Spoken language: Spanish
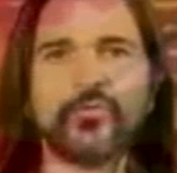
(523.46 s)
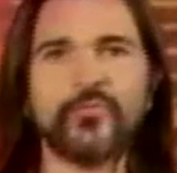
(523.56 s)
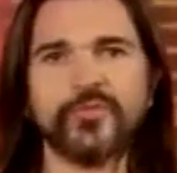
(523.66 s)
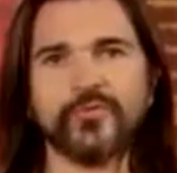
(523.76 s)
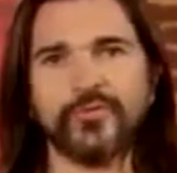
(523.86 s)
con
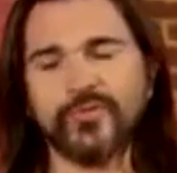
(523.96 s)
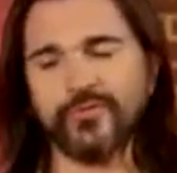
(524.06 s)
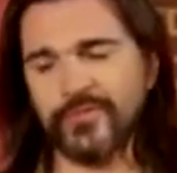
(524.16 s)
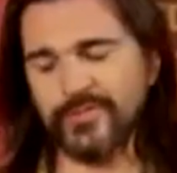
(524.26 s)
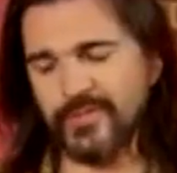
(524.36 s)
mi sonido
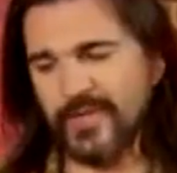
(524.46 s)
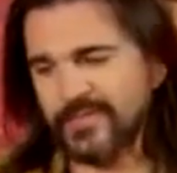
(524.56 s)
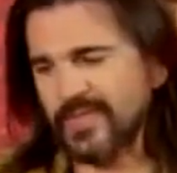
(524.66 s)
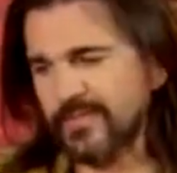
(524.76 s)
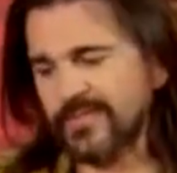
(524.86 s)
y, a mí
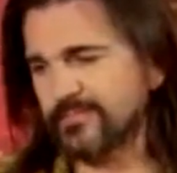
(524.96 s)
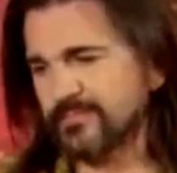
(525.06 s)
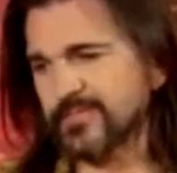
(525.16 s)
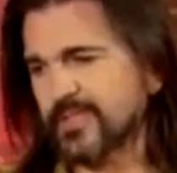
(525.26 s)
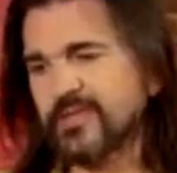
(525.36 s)
también,
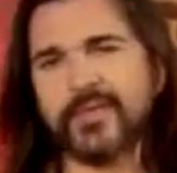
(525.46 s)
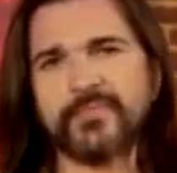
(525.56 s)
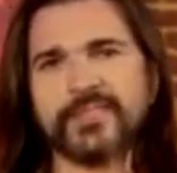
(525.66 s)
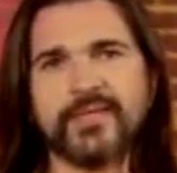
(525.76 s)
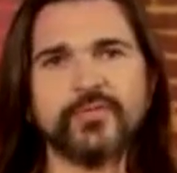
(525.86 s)
sí, me,
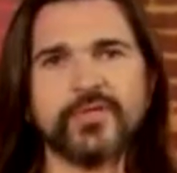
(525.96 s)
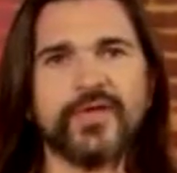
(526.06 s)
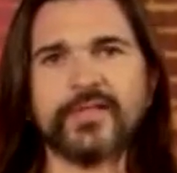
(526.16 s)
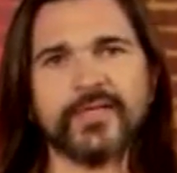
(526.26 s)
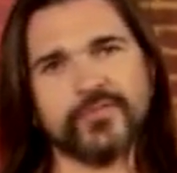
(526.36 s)
hacía mucha
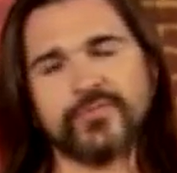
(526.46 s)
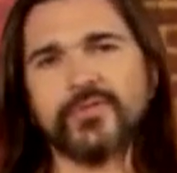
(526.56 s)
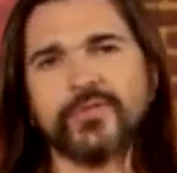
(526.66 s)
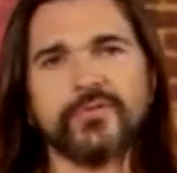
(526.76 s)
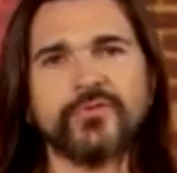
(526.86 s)
falta eso,
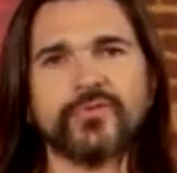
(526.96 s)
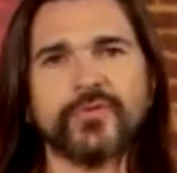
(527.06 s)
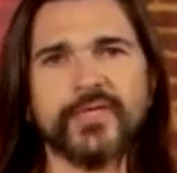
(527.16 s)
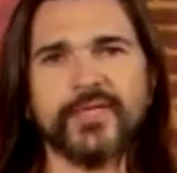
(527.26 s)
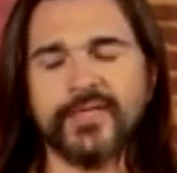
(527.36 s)
¿no? Yo creo
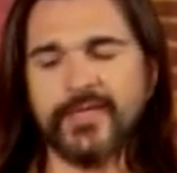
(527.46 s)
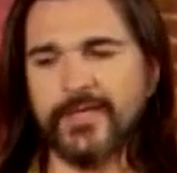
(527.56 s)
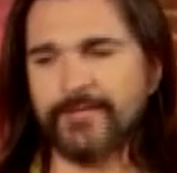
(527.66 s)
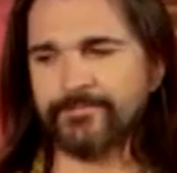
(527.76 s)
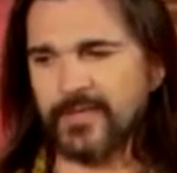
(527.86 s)
que
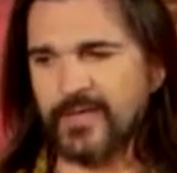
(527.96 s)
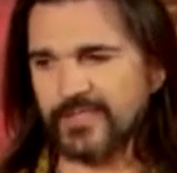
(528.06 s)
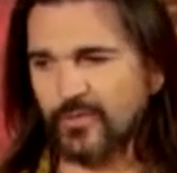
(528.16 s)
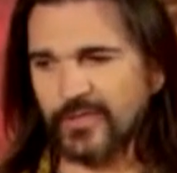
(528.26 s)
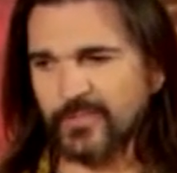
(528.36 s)
ha
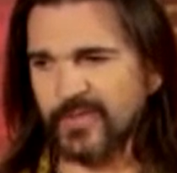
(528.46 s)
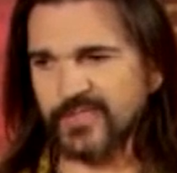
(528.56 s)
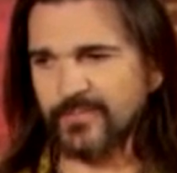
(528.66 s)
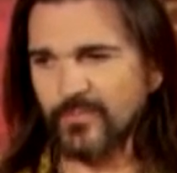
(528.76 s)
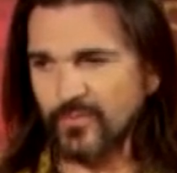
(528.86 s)
sido una
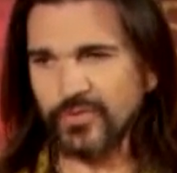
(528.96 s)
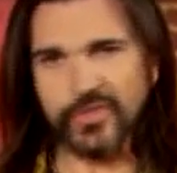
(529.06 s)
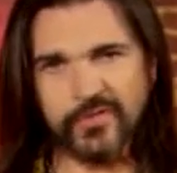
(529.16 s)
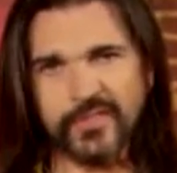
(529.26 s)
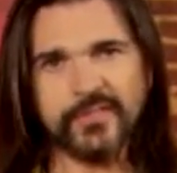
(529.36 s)
experiencia muy
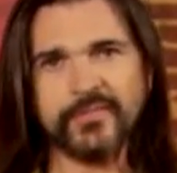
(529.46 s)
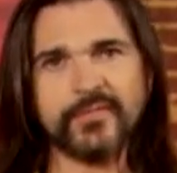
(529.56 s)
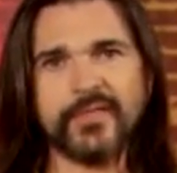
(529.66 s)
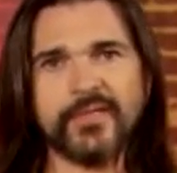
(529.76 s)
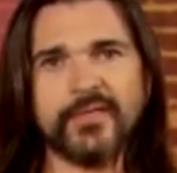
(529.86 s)
chévere
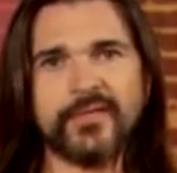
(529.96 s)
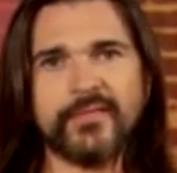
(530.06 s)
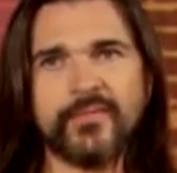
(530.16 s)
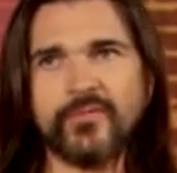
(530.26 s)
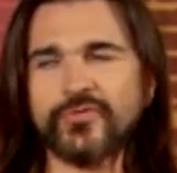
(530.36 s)
eh,
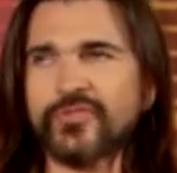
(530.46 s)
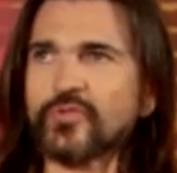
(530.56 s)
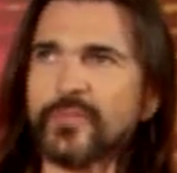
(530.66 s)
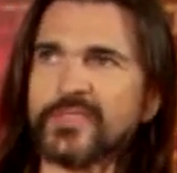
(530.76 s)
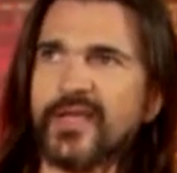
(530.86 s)
los
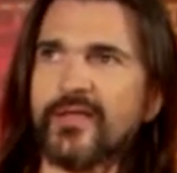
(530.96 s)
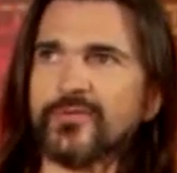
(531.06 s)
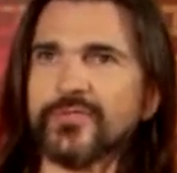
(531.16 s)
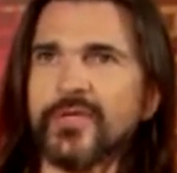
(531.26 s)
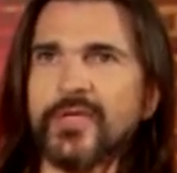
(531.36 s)
discos
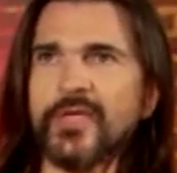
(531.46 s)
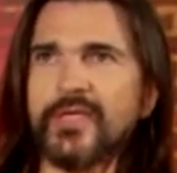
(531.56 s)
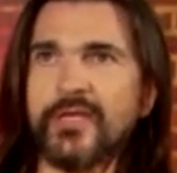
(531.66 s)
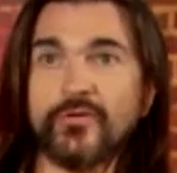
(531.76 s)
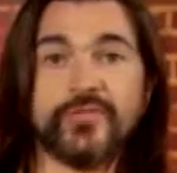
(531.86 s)
pasados
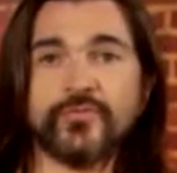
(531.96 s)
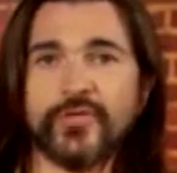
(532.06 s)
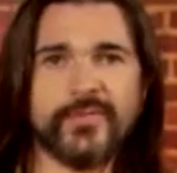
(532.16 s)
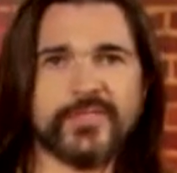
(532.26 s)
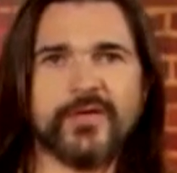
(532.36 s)
y los disfruté
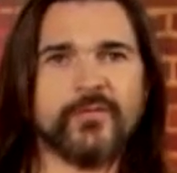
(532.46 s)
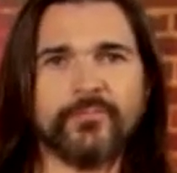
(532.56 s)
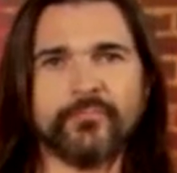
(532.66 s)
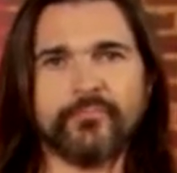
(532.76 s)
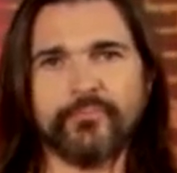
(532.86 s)
demasiado
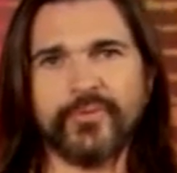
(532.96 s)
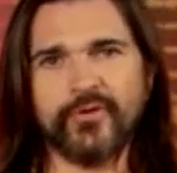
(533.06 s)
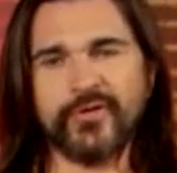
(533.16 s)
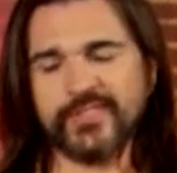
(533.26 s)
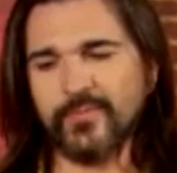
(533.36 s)
pero
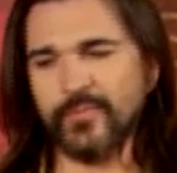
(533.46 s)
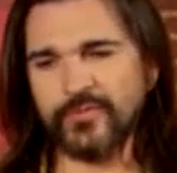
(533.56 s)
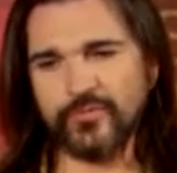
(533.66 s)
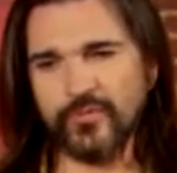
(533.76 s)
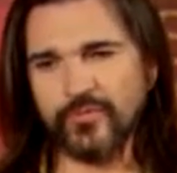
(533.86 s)
en este
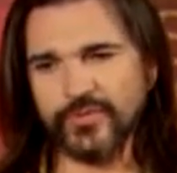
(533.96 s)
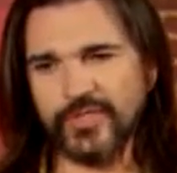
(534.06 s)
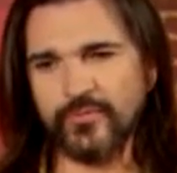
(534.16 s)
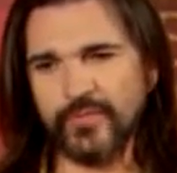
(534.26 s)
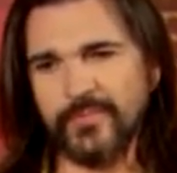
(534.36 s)
momento
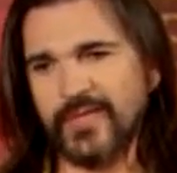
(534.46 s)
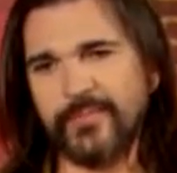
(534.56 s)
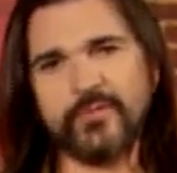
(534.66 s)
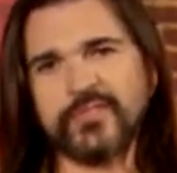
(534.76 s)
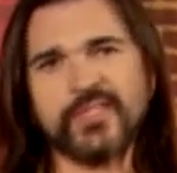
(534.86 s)
siento que mi
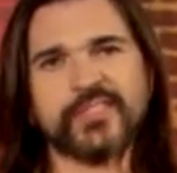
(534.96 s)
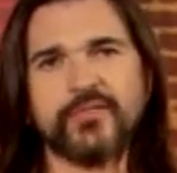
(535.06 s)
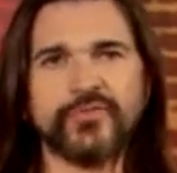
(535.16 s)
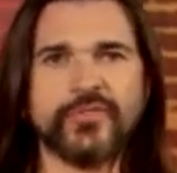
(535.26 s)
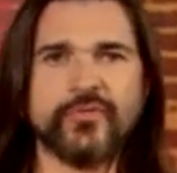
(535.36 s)
camino es ese,
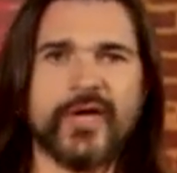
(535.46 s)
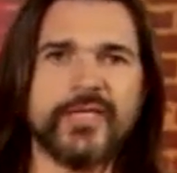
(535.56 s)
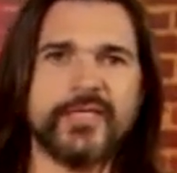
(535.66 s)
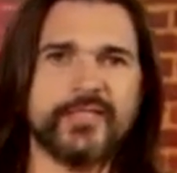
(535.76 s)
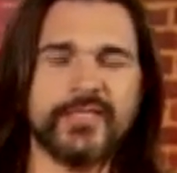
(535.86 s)
donde no
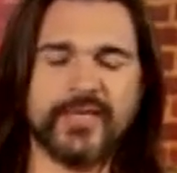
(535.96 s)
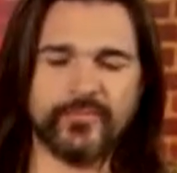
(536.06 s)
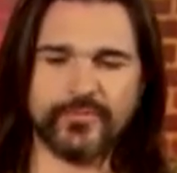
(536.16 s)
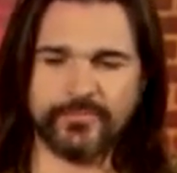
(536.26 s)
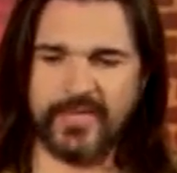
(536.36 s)
hay,
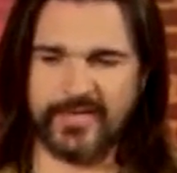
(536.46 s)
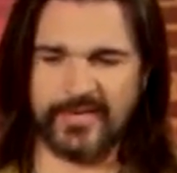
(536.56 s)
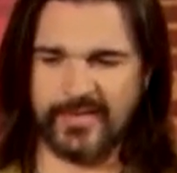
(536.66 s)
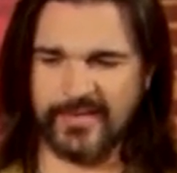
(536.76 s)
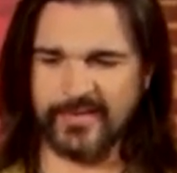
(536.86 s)
digamos, para
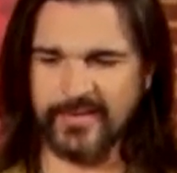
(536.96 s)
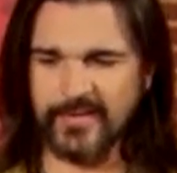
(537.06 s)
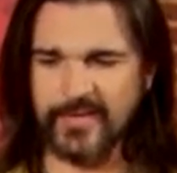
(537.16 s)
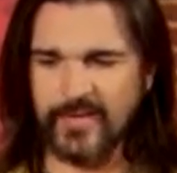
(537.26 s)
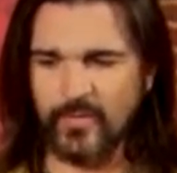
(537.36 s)
nada
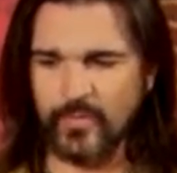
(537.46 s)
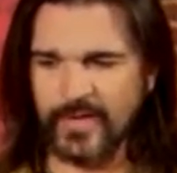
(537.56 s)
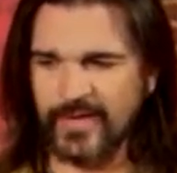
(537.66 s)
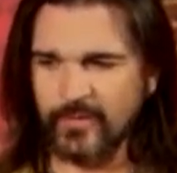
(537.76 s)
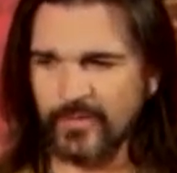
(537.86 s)

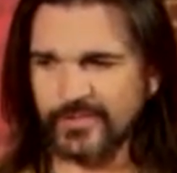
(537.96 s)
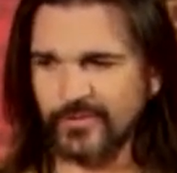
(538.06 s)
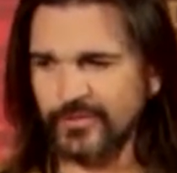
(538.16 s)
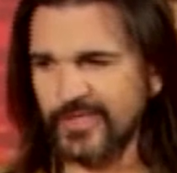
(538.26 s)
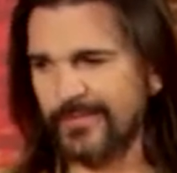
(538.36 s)
una
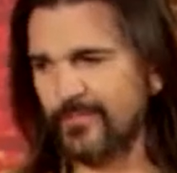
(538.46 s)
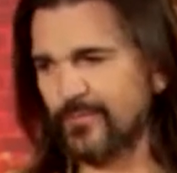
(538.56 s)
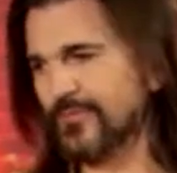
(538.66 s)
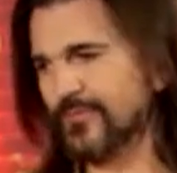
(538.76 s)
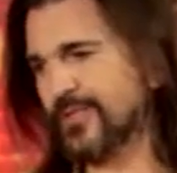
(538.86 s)
ecuación,
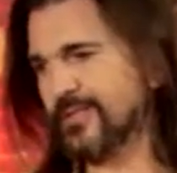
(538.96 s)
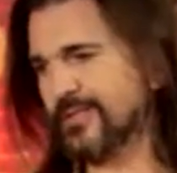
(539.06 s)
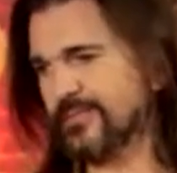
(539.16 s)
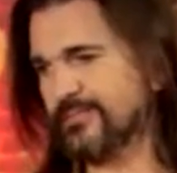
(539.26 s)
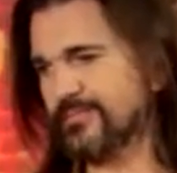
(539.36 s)
digamos,
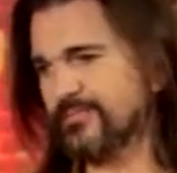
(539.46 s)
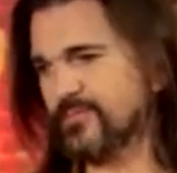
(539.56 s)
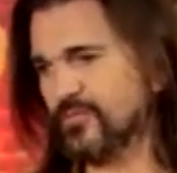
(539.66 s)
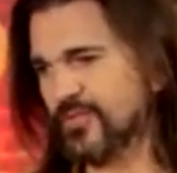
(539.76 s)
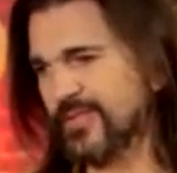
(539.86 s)
de,
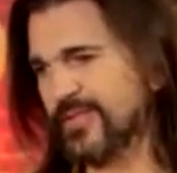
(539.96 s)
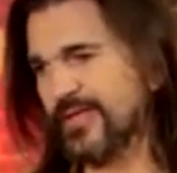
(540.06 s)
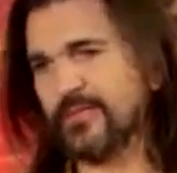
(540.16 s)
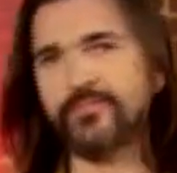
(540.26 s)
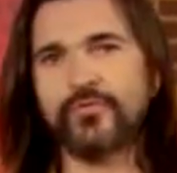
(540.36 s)
no sé, de
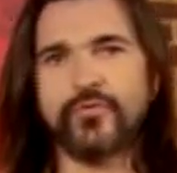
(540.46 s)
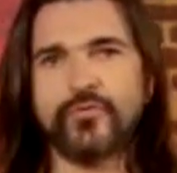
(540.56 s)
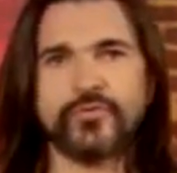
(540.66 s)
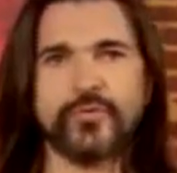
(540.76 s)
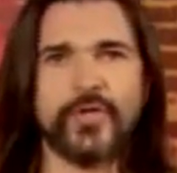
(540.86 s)
tener
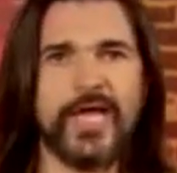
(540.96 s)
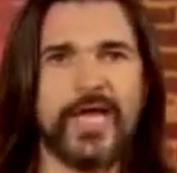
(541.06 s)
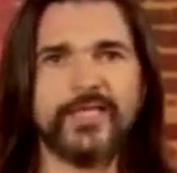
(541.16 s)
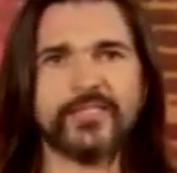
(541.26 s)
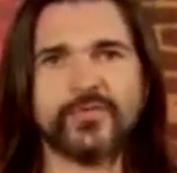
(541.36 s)
views o
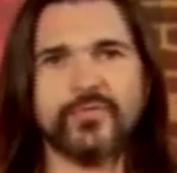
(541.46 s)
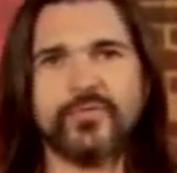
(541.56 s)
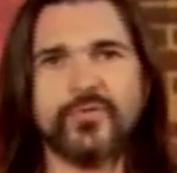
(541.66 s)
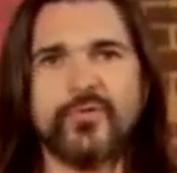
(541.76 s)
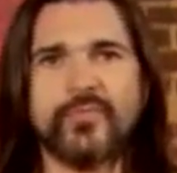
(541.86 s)
likes
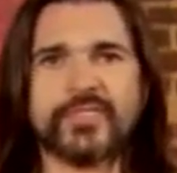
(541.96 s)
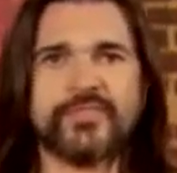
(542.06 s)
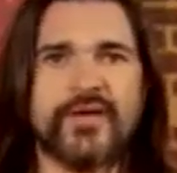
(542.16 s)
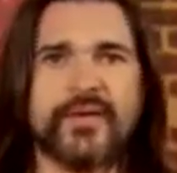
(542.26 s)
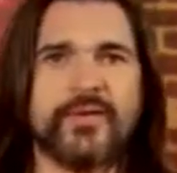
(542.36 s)
o, más
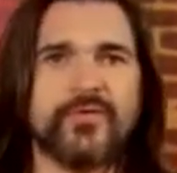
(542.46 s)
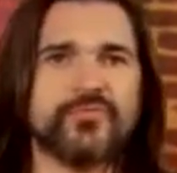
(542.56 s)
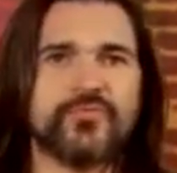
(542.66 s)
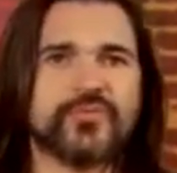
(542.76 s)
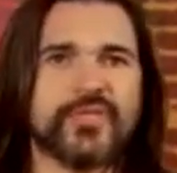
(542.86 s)
fama o
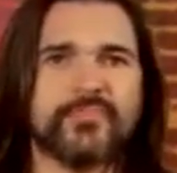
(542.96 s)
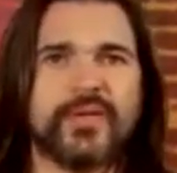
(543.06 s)
yo no sé,